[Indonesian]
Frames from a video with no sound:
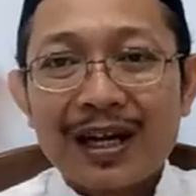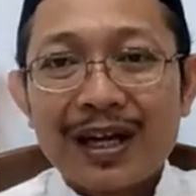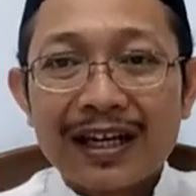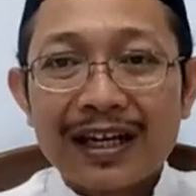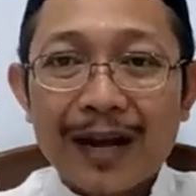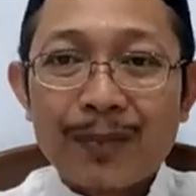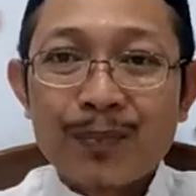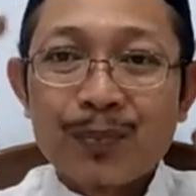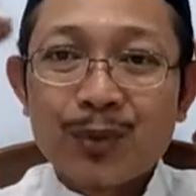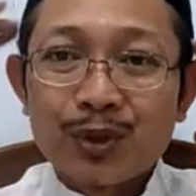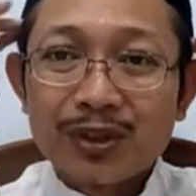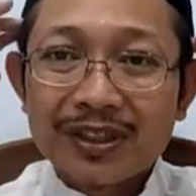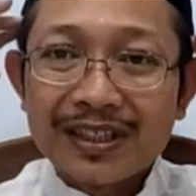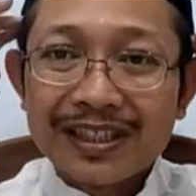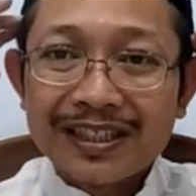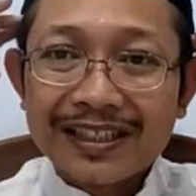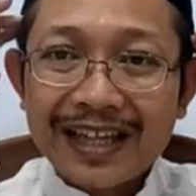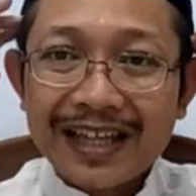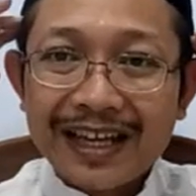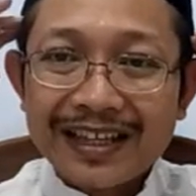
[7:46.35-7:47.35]
Rambut
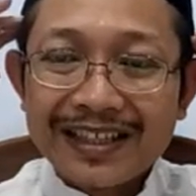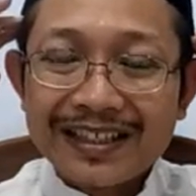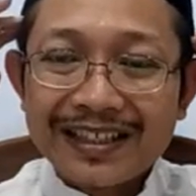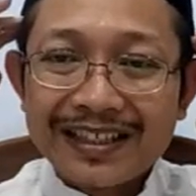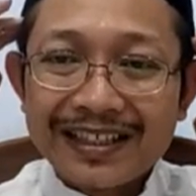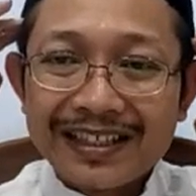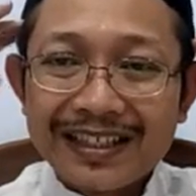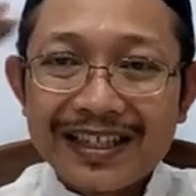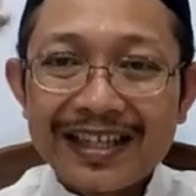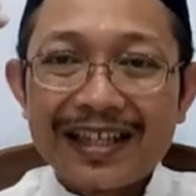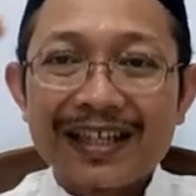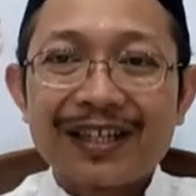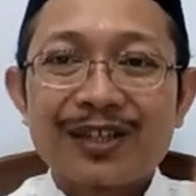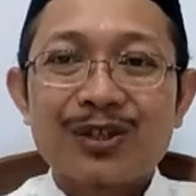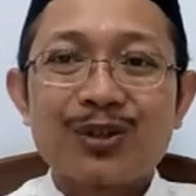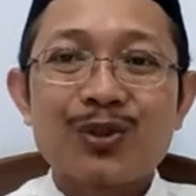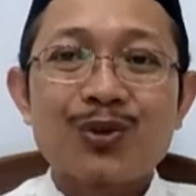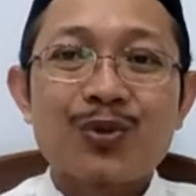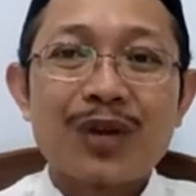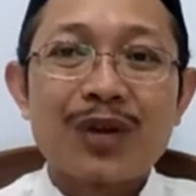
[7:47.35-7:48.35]
kita ini
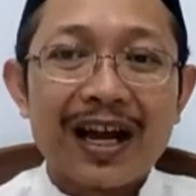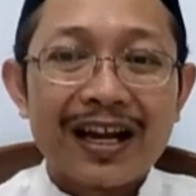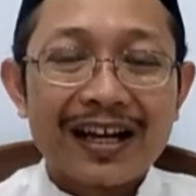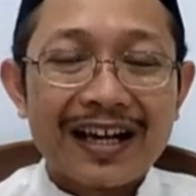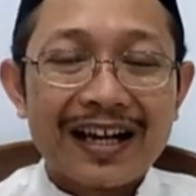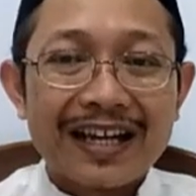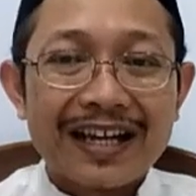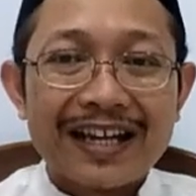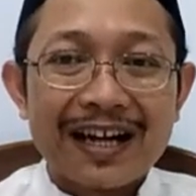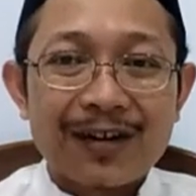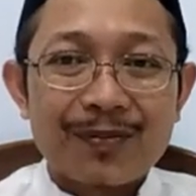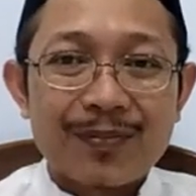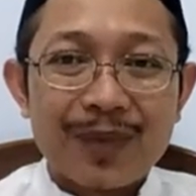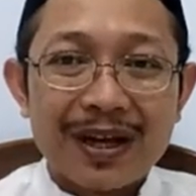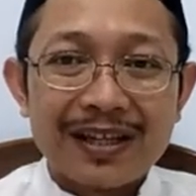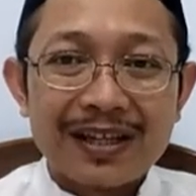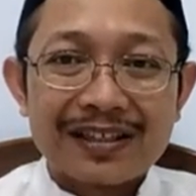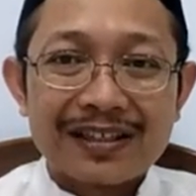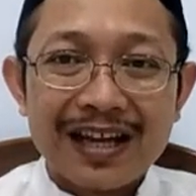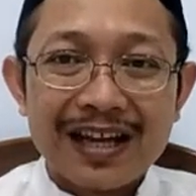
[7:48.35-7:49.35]
juga kadang
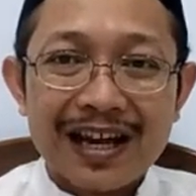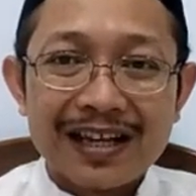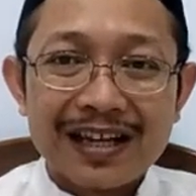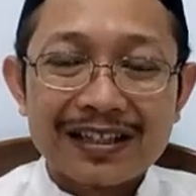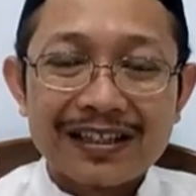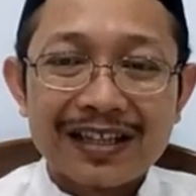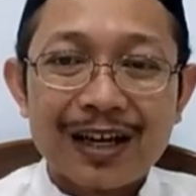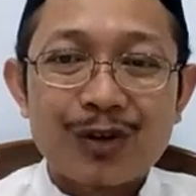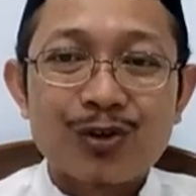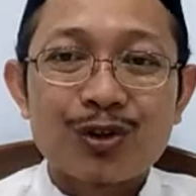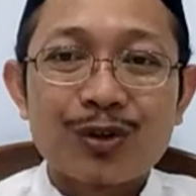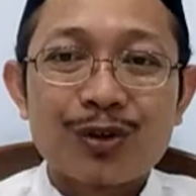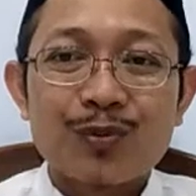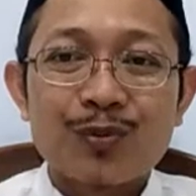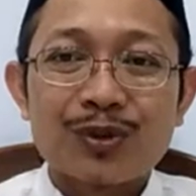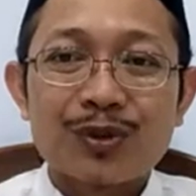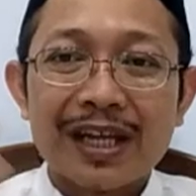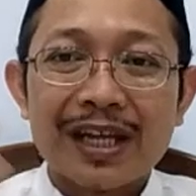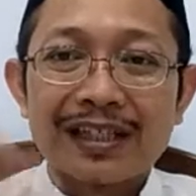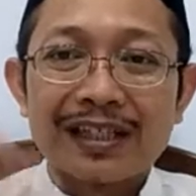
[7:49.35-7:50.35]
panjang lalu
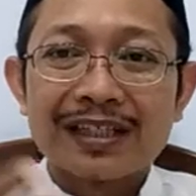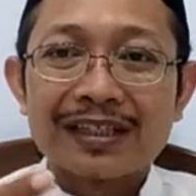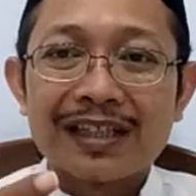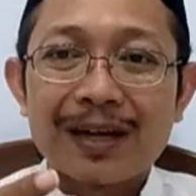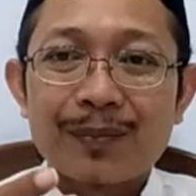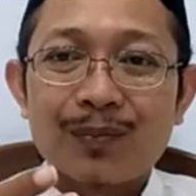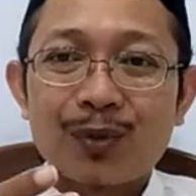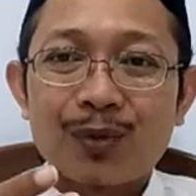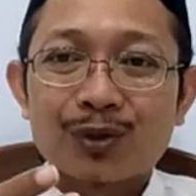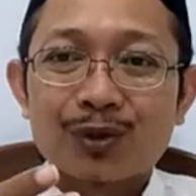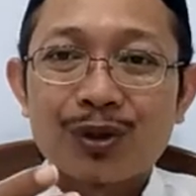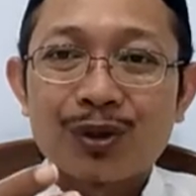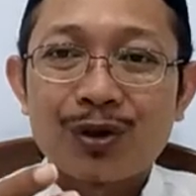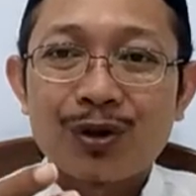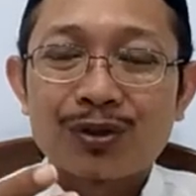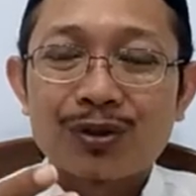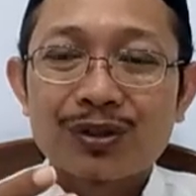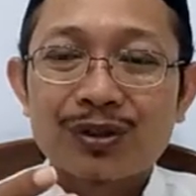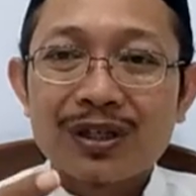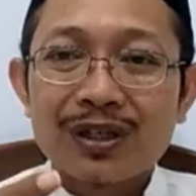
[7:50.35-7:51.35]
kemudian kita
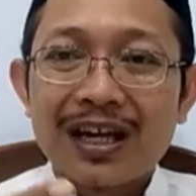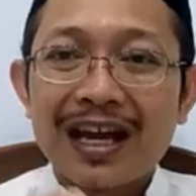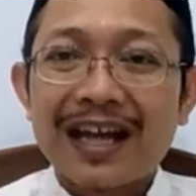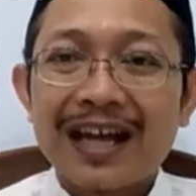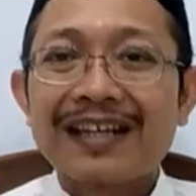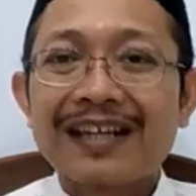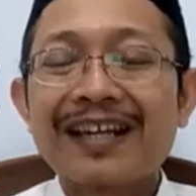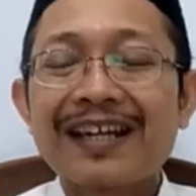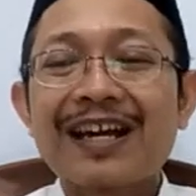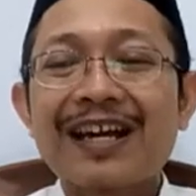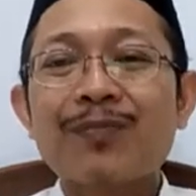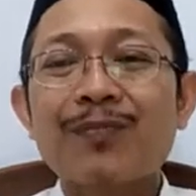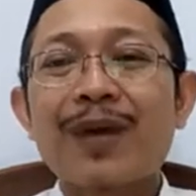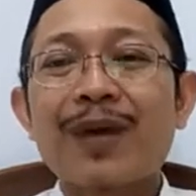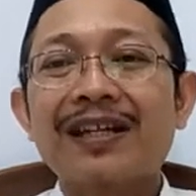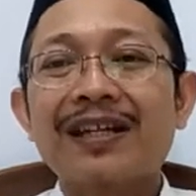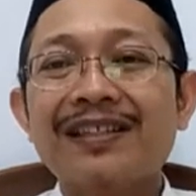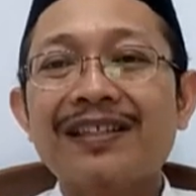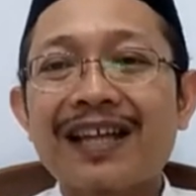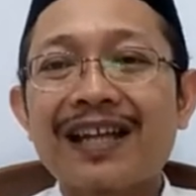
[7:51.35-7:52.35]
potong. Ada yang
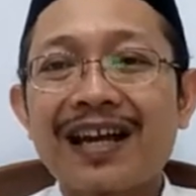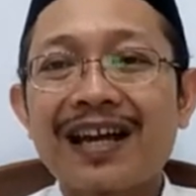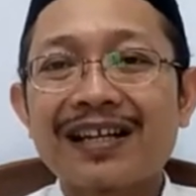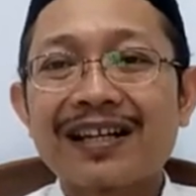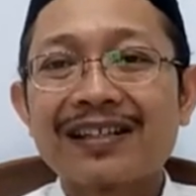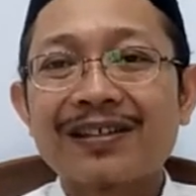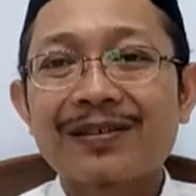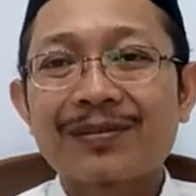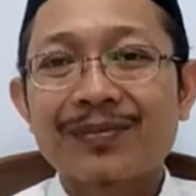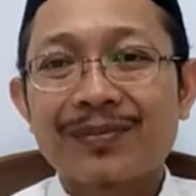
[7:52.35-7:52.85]
panjang,